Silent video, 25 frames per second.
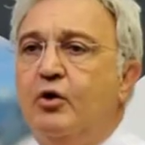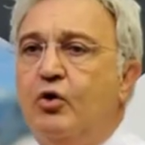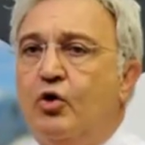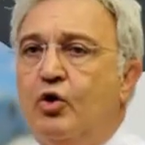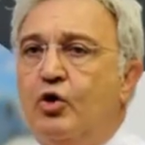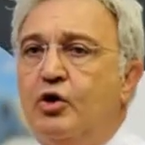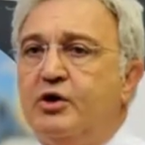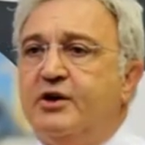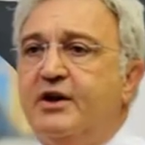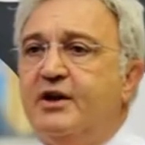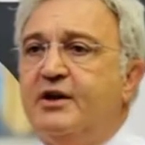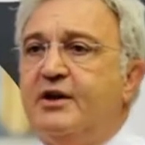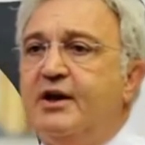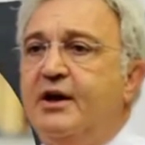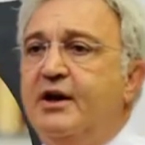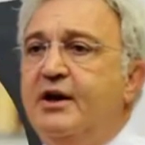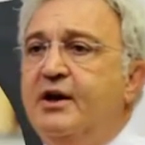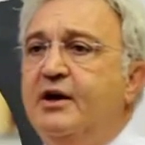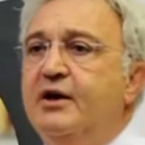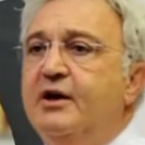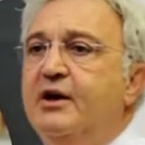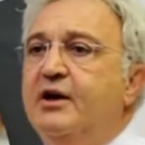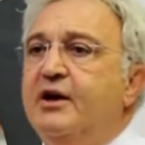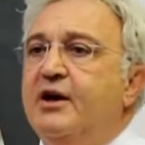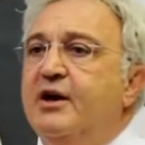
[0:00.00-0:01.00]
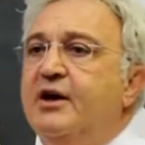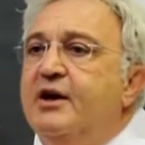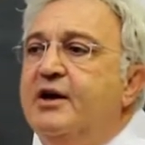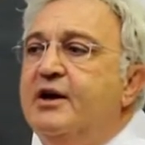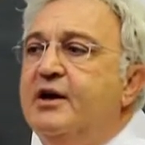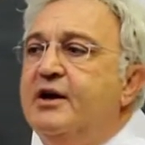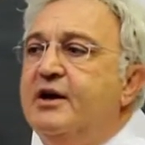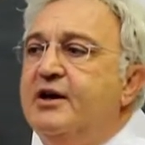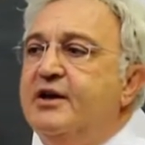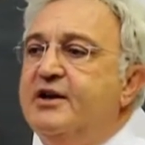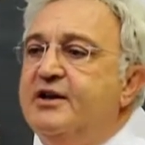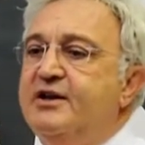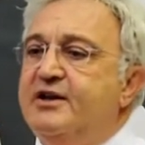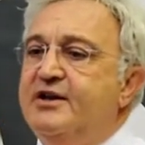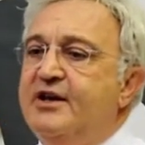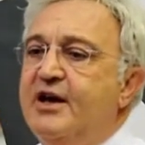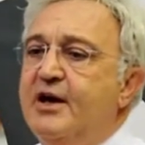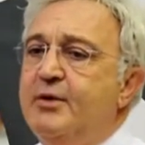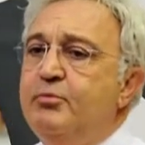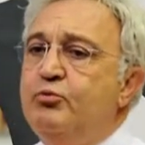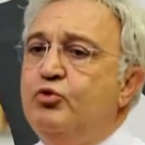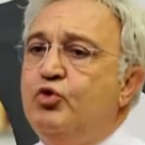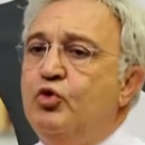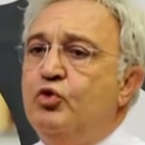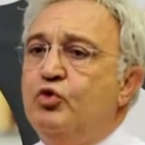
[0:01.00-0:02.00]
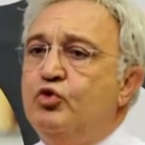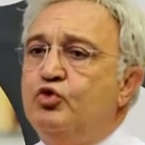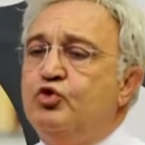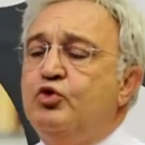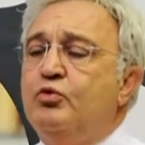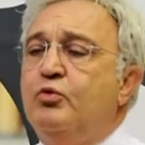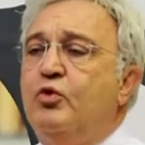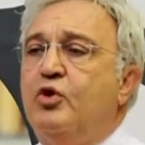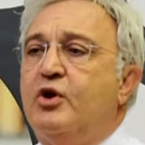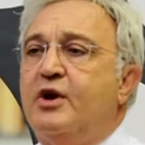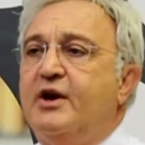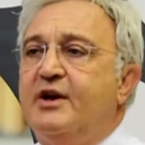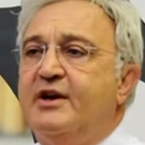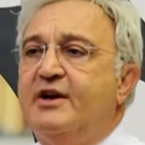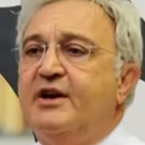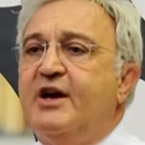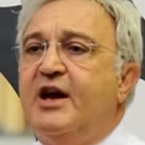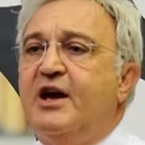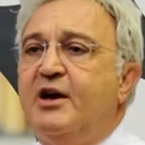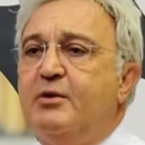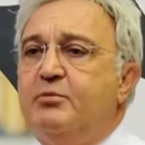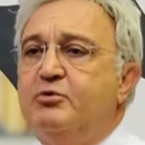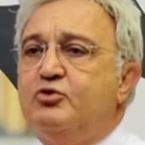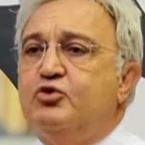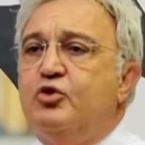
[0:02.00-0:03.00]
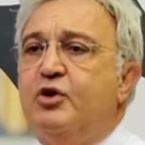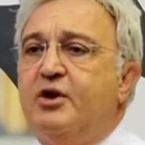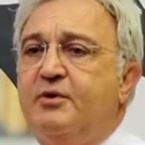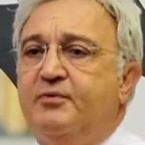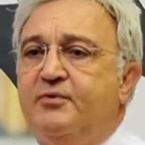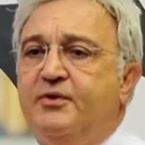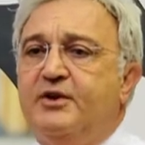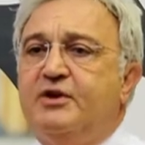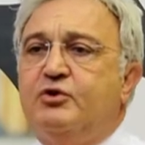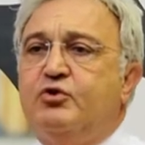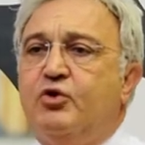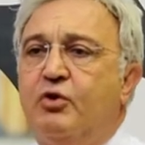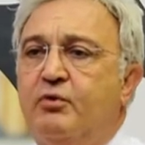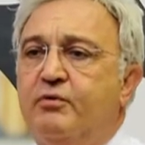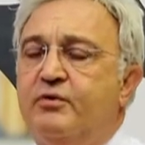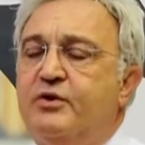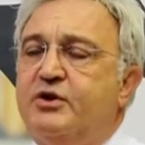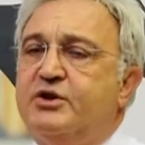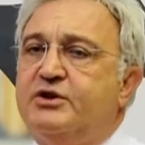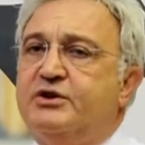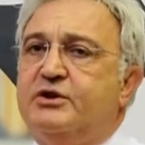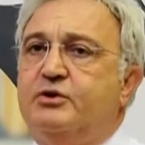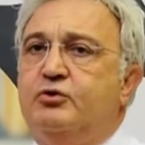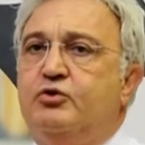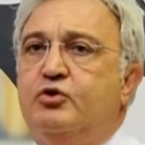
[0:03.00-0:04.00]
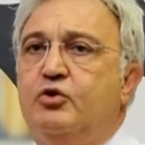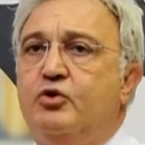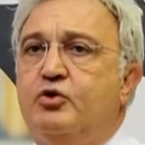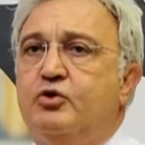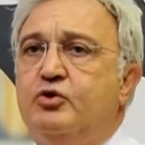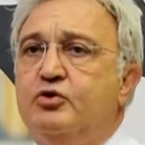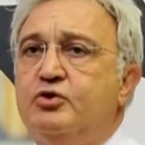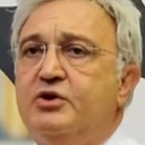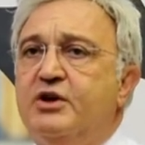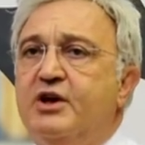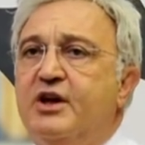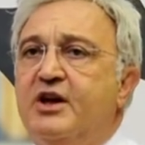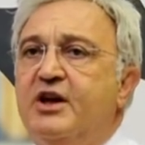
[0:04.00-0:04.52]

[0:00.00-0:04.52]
Orada da e, yem dönüşüm oranını yani biz ona feed conversion diyoruz.